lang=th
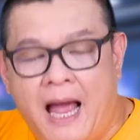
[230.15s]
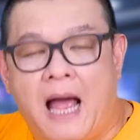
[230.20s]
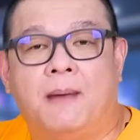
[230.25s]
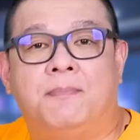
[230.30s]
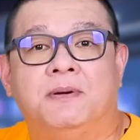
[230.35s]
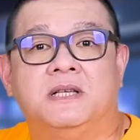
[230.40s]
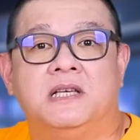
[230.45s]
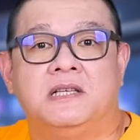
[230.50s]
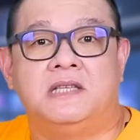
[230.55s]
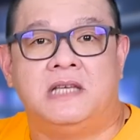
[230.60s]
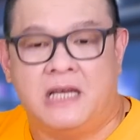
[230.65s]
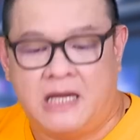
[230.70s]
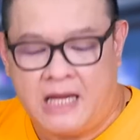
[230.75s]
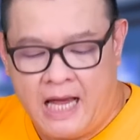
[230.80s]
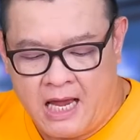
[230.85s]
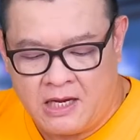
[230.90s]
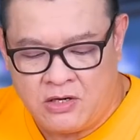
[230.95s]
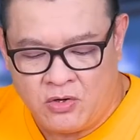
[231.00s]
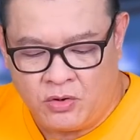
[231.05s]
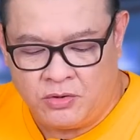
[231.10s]
15 พฤศจิ
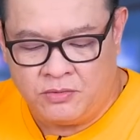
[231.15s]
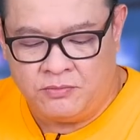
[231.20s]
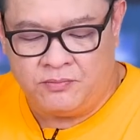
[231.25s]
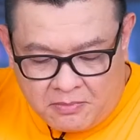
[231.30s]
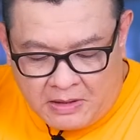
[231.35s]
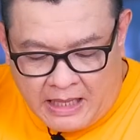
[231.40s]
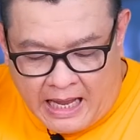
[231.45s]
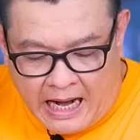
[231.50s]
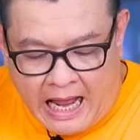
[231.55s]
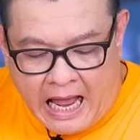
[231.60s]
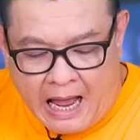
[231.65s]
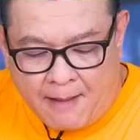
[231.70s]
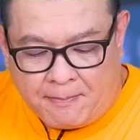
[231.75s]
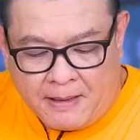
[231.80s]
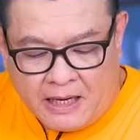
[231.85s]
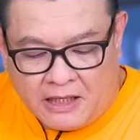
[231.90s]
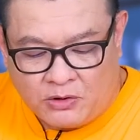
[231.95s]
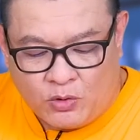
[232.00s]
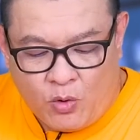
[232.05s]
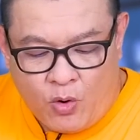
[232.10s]
กายน ราคา
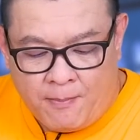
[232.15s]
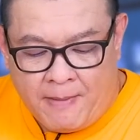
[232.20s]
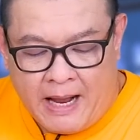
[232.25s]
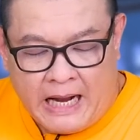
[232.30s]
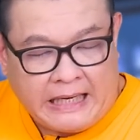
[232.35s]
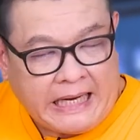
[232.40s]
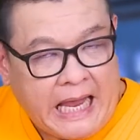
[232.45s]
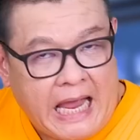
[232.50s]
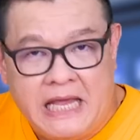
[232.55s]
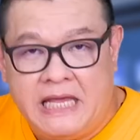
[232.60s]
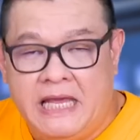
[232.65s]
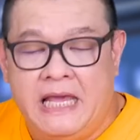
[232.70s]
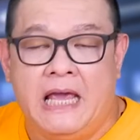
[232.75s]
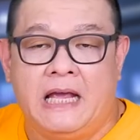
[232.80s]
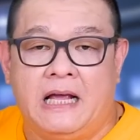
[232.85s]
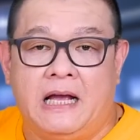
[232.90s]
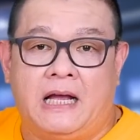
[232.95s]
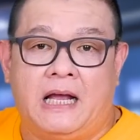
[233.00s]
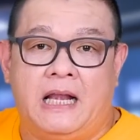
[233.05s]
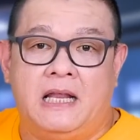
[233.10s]
เปิดตัวมาใกล้เคี
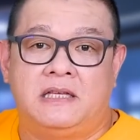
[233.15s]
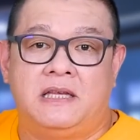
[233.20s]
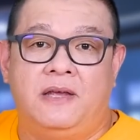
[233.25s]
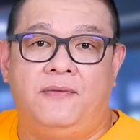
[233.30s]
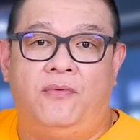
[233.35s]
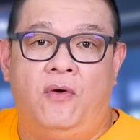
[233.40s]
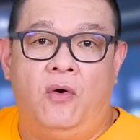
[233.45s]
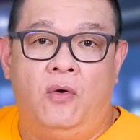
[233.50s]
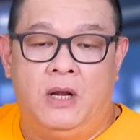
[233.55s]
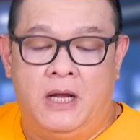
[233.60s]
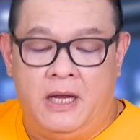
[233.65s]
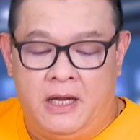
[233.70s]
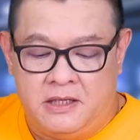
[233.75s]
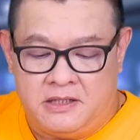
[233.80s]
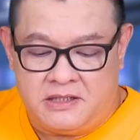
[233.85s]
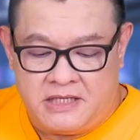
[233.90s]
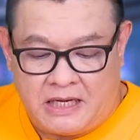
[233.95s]
ยงกับ Galaxy 4เลย